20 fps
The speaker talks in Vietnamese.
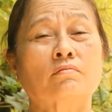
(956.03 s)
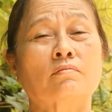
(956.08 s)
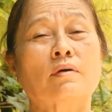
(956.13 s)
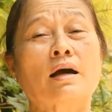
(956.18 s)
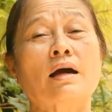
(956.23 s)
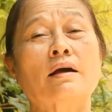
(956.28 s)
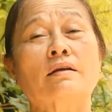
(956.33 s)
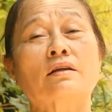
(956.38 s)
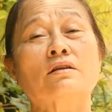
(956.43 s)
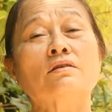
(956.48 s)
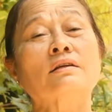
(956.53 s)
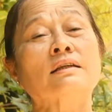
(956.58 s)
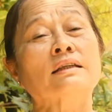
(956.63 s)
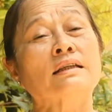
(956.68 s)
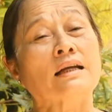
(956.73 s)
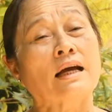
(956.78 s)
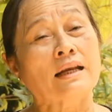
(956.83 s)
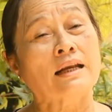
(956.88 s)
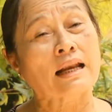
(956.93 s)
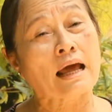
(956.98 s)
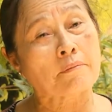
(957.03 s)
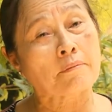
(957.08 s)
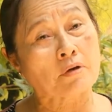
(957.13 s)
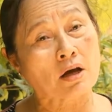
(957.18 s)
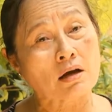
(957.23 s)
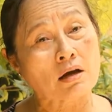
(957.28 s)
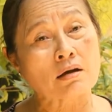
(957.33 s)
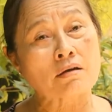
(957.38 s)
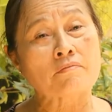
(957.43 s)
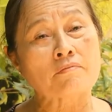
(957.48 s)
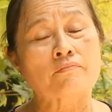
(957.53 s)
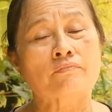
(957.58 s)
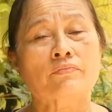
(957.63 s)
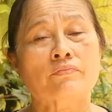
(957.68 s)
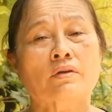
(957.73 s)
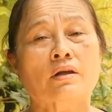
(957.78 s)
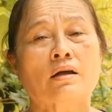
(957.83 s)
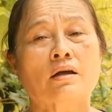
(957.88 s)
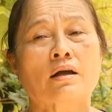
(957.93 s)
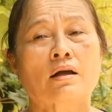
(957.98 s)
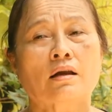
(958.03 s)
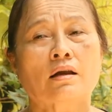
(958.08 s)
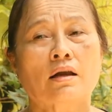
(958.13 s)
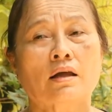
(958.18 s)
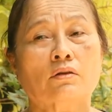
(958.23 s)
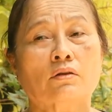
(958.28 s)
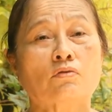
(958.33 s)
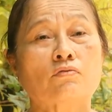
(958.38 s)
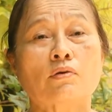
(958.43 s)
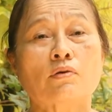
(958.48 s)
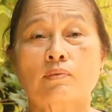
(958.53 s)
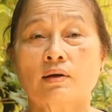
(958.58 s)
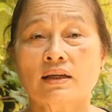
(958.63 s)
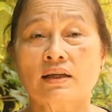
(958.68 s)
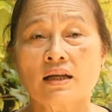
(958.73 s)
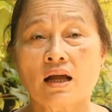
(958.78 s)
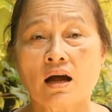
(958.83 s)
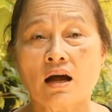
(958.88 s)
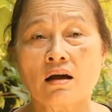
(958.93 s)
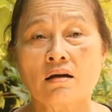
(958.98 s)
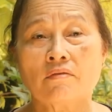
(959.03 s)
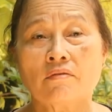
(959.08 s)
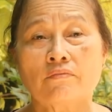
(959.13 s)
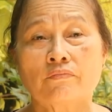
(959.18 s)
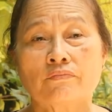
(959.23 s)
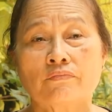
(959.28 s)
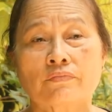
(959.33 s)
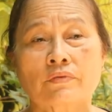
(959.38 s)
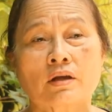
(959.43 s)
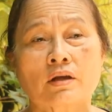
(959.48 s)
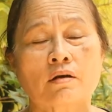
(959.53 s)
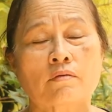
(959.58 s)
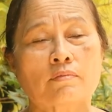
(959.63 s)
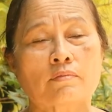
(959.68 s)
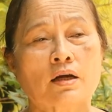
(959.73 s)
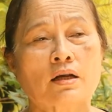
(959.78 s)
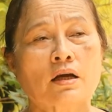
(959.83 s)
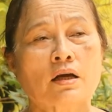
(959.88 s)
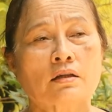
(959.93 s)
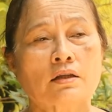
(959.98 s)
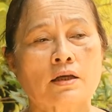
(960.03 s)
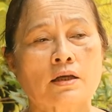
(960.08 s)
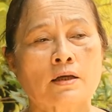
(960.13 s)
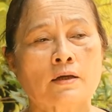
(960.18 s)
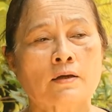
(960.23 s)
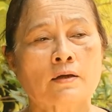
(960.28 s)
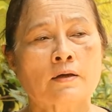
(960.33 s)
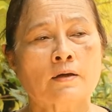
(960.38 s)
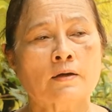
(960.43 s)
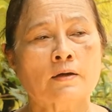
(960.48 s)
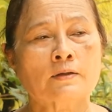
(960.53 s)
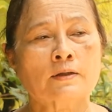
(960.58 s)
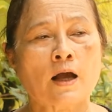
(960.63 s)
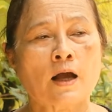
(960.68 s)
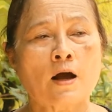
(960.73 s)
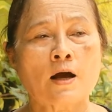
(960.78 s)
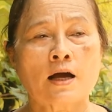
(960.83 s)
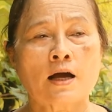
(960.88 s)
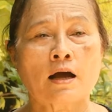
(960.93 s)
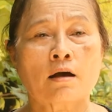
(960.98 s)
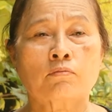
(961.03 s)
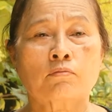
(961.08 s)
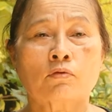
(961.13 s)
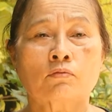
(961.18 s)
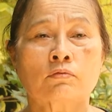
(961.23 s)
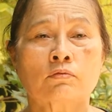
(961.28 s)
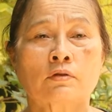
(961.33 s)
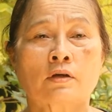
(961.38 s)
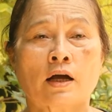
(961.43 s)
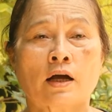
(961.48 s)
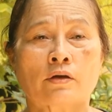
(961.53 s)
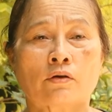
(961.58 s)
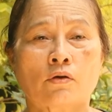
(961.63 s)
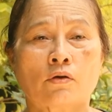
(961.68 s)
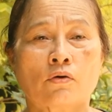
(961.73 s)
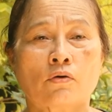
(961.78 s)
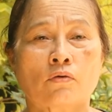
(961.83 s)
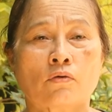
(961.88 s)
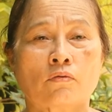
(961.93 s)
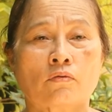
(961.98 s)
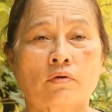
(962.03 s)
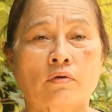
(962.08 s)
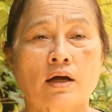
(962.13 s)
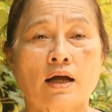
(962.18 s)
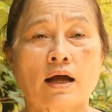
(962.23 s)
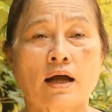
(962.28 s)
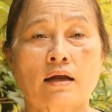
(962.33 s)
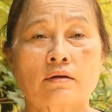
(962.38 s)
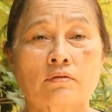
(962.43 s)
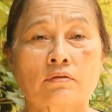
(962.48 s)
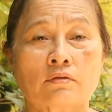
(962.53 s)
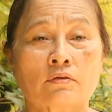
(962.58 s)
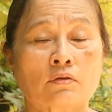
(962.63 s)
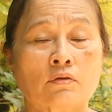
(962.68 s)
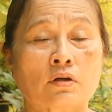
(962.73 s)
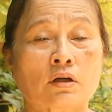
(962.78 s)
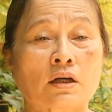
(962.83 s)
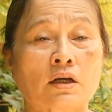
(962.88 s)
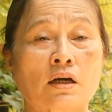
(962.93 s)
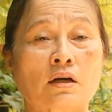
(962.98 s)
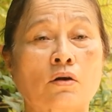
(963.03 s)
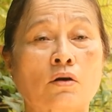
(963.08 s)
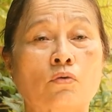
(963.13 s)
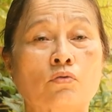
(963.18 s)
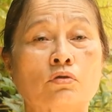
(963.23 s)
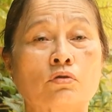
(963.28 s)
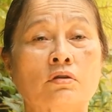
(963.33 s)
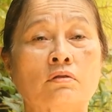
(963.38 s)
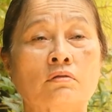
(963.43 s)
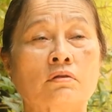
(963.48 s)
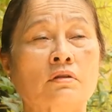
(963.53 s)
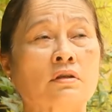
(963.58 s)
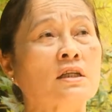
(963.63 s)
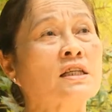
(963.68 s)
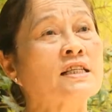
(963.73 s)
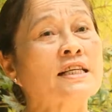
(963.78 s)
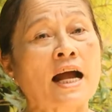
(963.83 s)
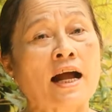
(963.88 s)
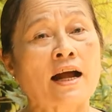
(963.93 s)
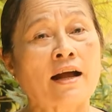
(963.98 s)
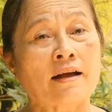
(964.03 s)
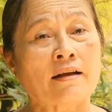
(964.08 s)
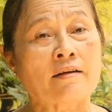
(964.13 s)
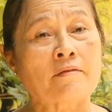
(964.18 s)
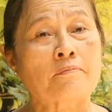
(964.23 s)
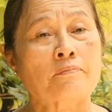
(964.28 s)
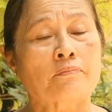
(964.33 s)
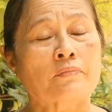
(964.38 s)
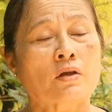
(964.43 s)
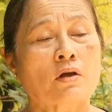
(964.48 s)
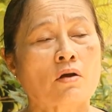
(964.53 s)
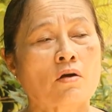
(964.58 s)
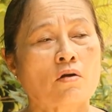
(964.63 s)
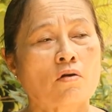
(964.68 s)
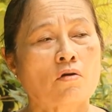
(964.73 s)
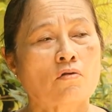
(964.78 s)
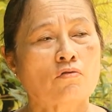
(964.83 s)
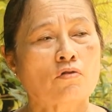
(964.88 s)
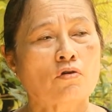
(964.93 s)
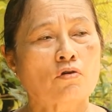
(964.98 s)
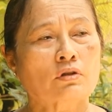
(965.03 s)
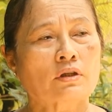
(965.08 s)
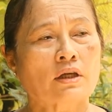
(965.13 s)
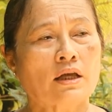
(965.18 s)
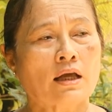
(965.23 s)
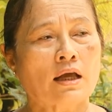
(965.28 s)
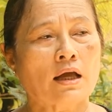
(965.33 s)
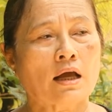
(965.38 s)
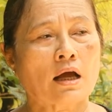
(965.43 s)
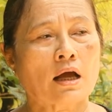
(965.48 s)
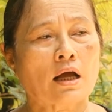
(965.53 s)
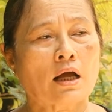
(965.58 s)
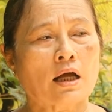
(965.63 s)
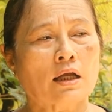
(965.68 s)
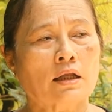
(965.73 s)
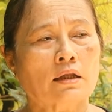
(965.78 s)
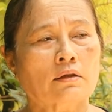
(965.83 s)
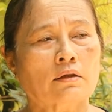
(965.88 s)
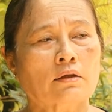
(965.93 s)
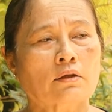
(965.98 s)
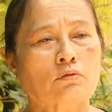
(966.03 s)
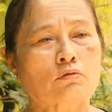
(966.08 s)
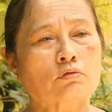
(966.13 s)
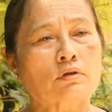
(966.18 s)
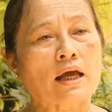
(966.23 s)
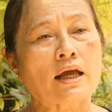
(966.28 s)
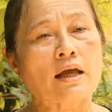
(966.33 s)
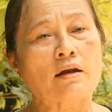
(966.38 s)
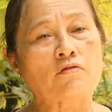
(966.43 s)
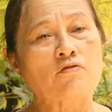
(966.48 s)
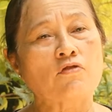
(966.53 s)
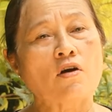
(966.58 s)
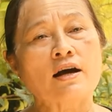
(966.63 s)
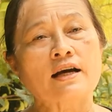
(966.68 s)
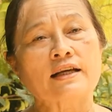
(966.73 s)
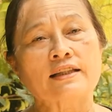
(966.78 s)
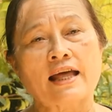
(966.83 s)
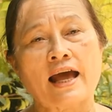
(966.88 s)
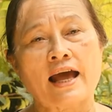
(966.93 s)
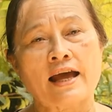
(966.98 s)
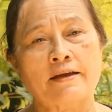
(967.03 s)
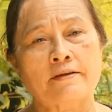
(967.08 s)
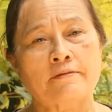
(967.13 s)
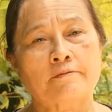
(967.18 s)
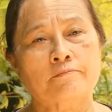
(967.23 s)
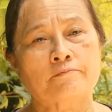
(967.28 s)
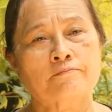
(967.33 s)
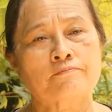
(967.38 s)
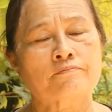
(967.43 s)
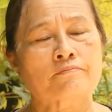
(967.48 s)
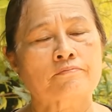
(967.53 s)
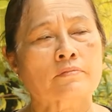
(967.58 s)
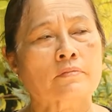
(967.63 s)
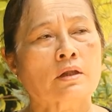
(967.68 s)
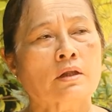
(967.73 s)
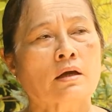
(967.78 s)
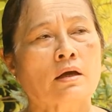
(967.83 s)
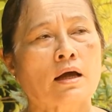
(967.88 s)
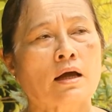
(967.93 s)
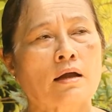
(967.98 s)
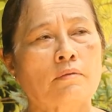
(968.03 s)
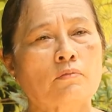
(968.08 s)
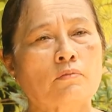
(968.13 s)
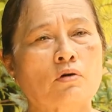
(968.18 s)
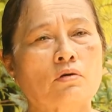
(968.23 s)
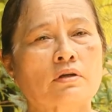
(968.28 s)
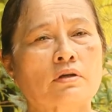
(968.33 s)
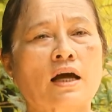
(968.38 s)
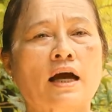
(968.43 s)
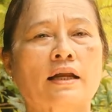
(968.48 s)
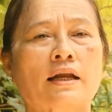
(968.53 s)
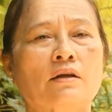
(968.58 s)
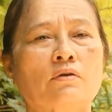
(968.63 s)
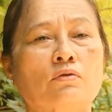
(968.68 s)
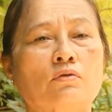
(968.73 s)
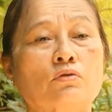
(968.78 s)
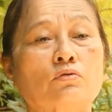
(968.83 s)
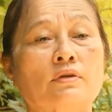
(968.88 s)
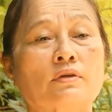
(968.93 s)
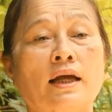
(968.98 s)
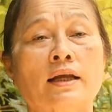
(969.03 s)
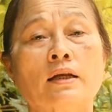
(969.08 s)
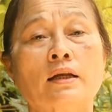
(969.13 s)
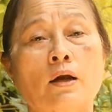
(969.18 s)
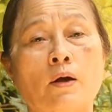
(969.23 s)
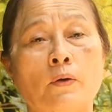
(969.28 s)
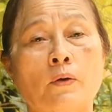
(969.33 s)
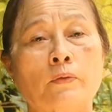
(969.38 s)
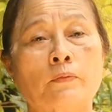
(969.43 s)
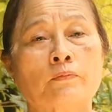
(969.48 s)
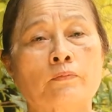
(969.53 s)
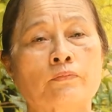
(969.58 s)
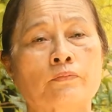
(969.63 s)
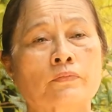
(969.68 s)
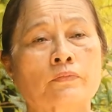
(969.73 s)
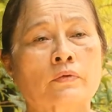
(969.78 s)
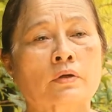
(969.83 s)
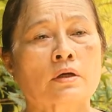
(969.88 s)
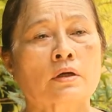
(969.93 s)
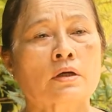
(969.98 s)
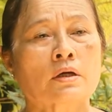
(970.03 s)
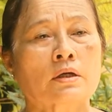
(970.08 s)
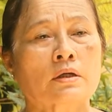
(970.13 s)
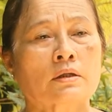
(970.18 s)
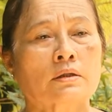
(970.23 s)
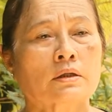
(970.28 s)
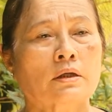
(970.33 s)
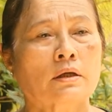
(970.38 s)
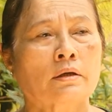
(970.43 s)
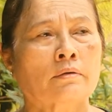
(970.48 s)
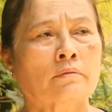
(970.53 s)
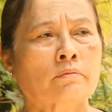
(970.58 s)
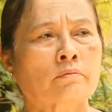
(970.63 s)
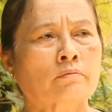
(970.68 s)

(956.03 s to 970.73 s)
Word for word: ba trước anh nằm đó là tôi phục kích đó cái đó thì cũng cho ông già vô hơi anh hơi cụ ngư dân á vô thì à, tôi thấy anh phớt cái tay anh bố ra đây nó tôi chết rồi thì